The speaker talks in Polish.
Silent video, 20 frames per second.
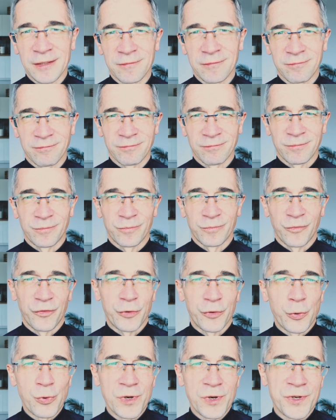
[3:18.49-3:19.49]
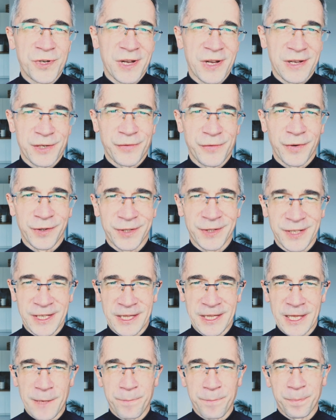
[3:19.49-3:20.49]
mm, w kulcie
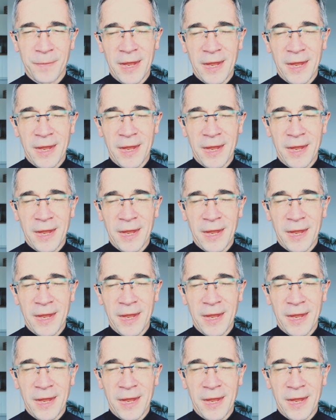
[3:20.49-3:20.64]
świątynnym.